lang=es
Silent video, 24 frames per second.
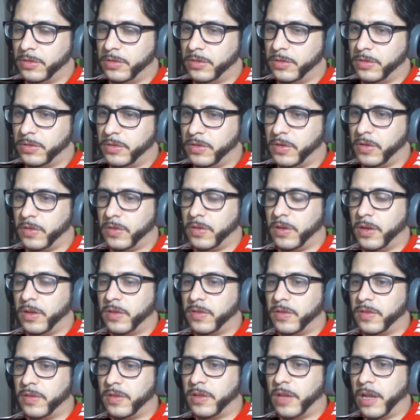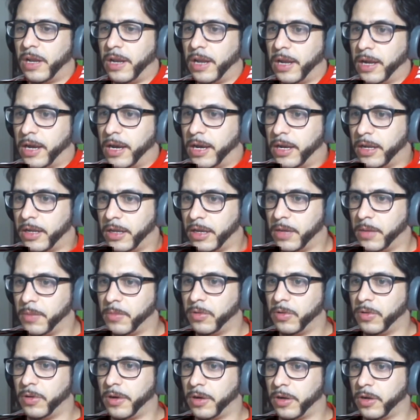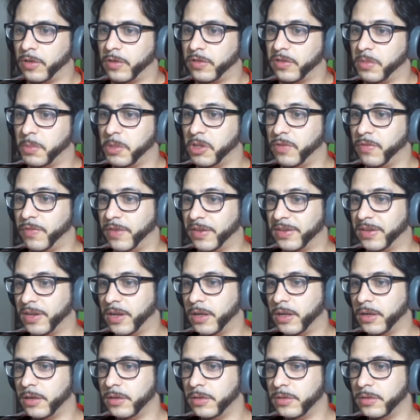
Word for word: sí o sí necesitan la cara, digamos, reconocimiento facial.